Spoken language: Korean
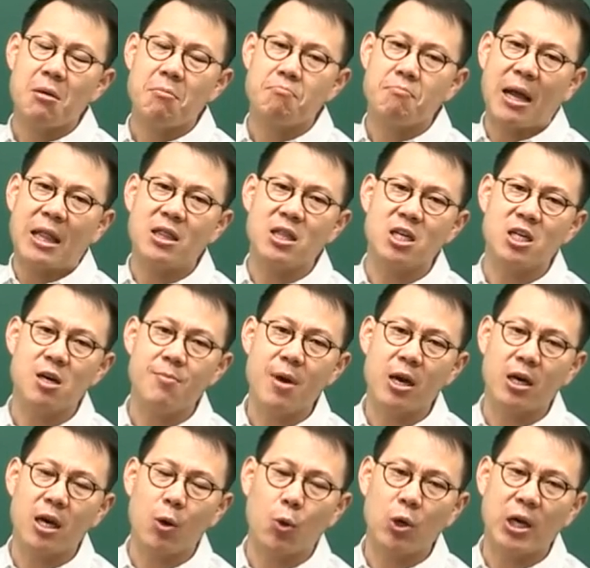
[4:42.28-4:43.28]
맞는 거
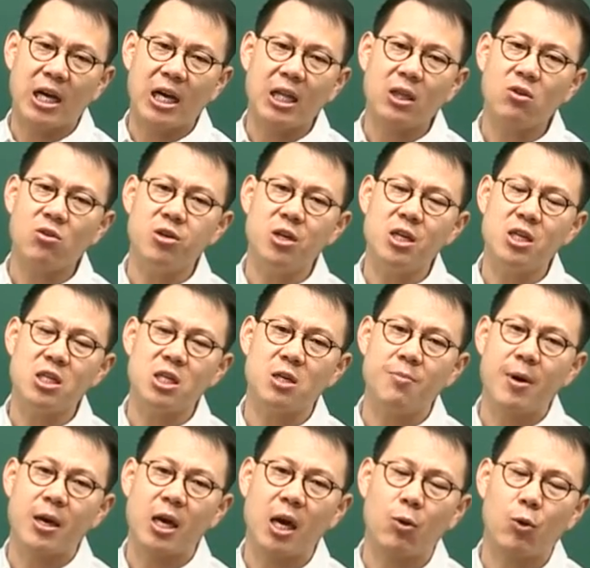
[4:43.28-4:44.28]
몇 개 골라라 틀리는 거
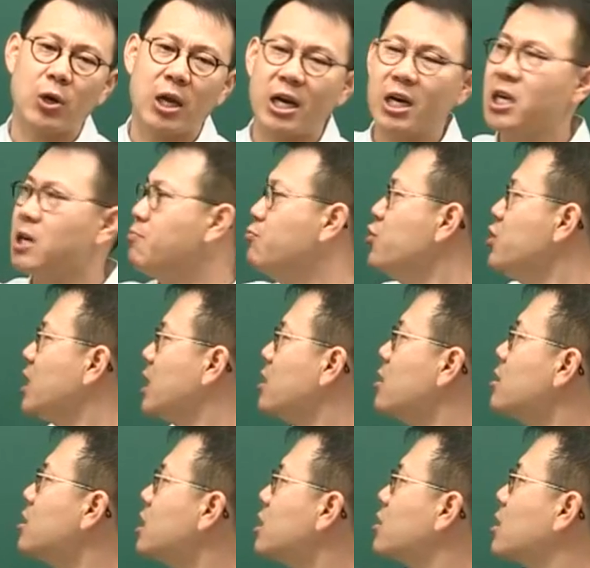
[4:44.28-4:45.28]
몇 개 골라라 이게 문제
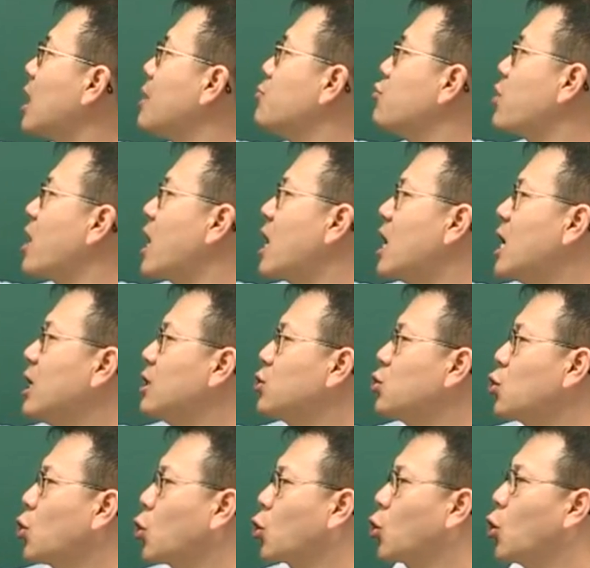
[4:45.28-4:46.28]
형식 때문에
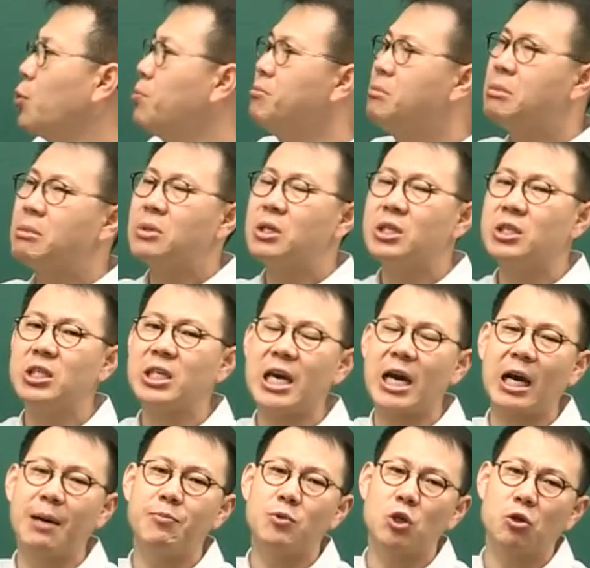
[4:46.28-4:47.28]
조금
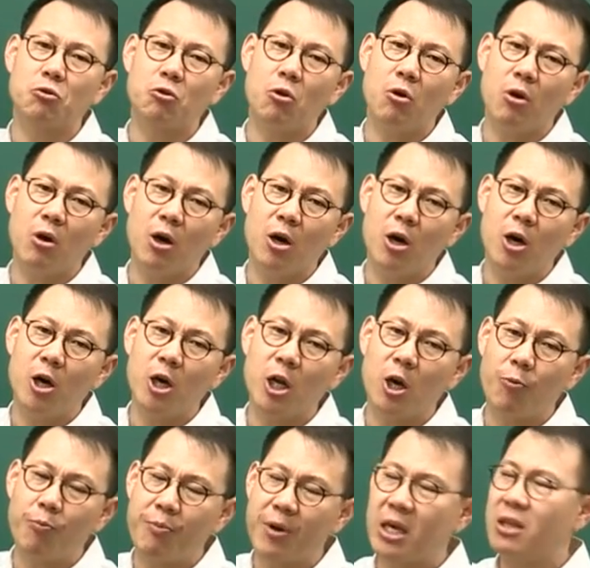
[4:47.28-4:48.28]
체감적으로
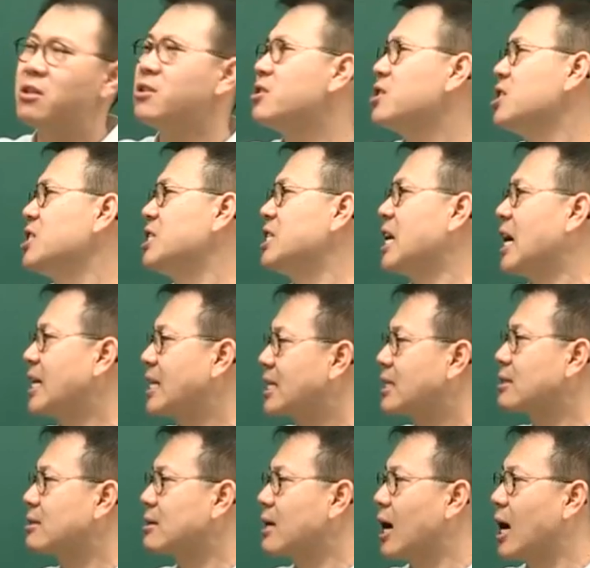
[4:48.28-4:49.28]
어렵게 느끼지
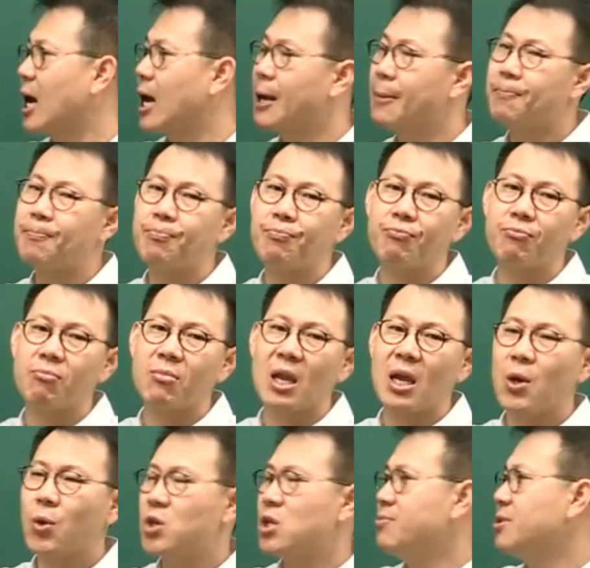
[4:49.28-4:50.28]
않았을까
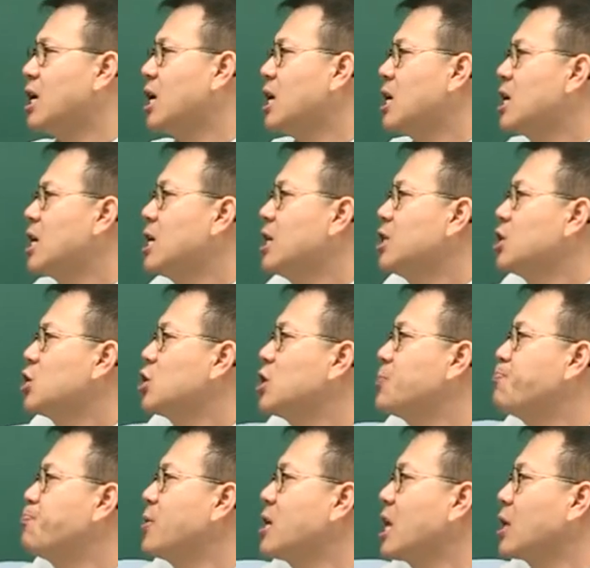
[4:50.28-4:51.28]
그 다음에 이제
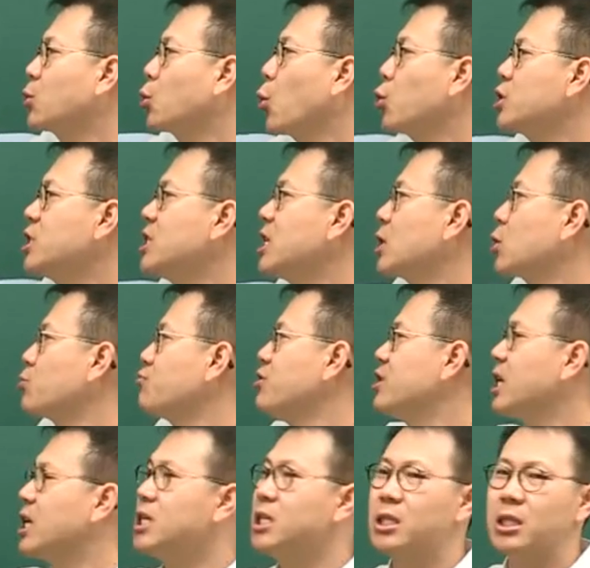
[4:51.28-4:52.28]
10번의 토지제도
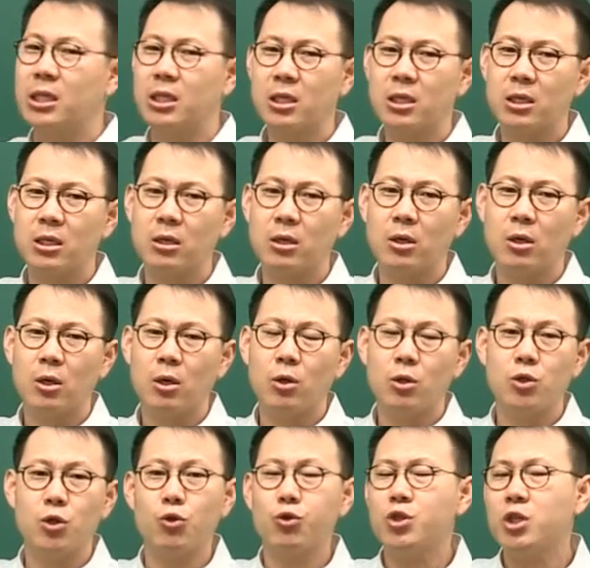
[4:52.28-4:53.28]
문제는
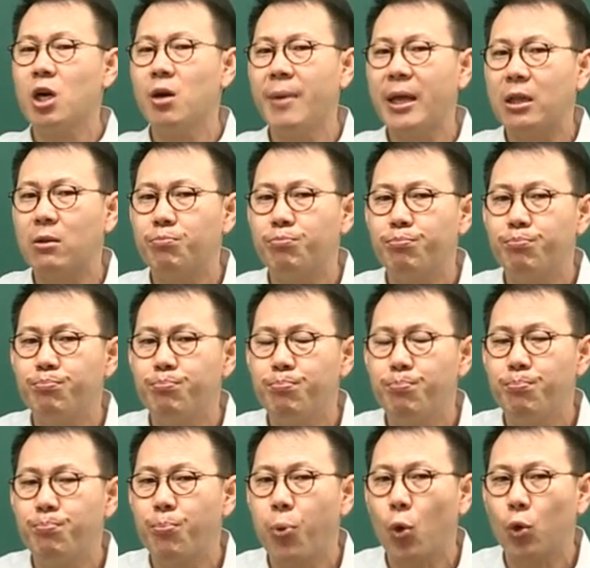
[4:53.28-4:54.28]
저도 처음에
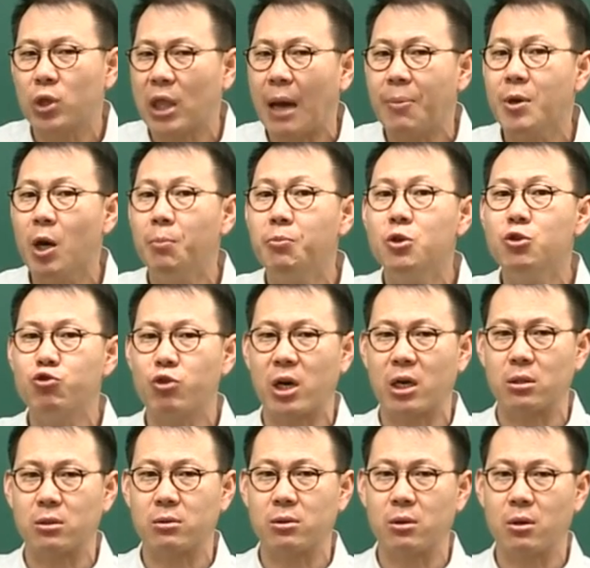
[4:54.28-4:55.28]
보고 답이 없는 줄
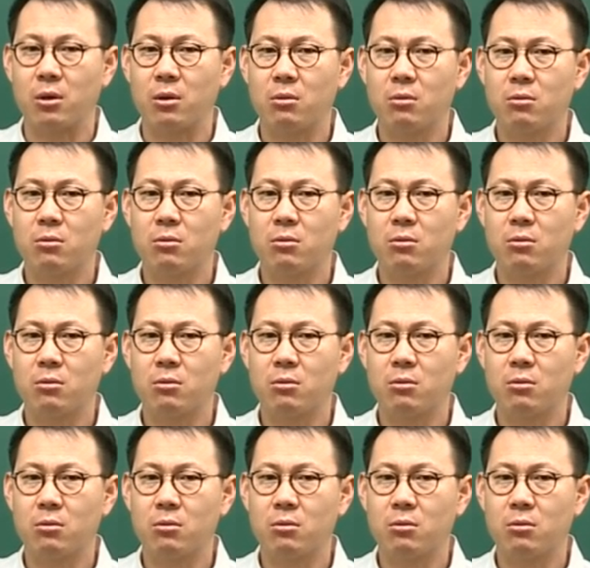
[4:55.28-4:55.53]
알았어요.